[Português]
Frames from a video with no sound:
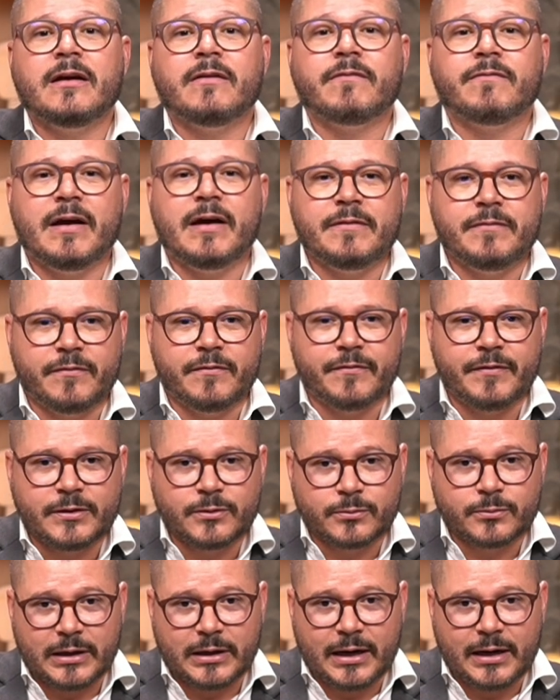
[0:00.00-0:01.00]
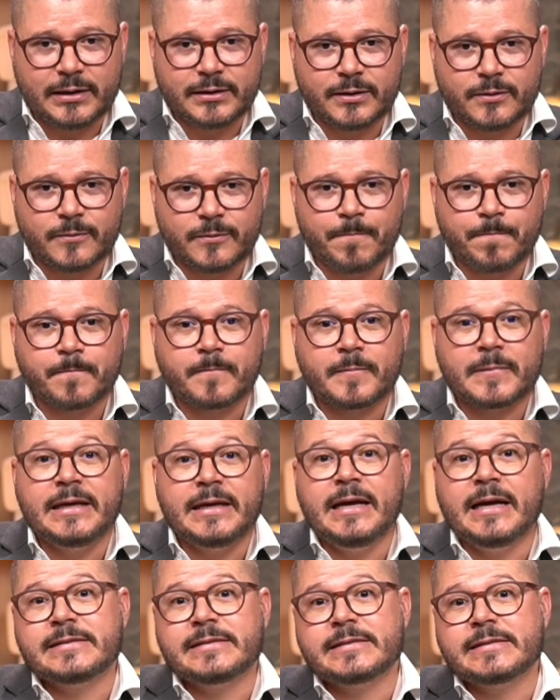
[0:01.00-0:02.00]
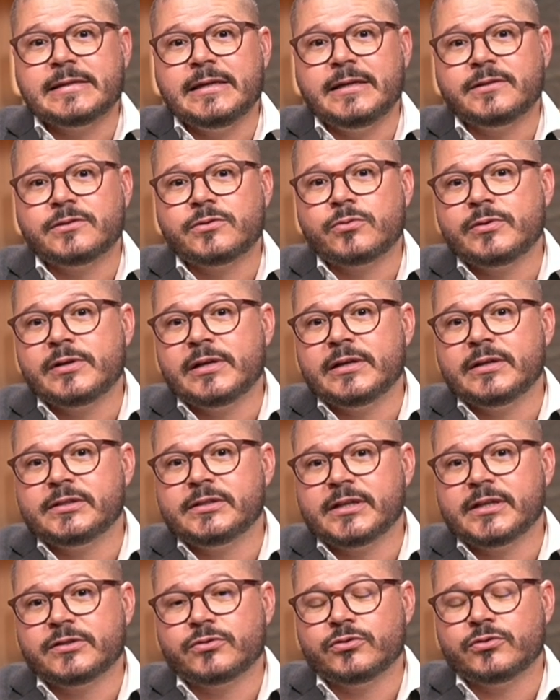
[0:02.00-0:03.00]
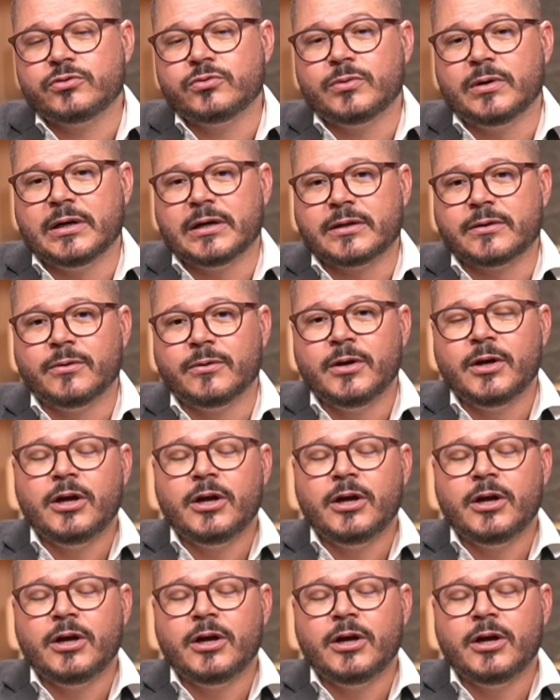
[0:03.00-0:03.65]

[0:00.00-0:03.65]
vai viver no Tártaro. E assim surgem as estações do ano.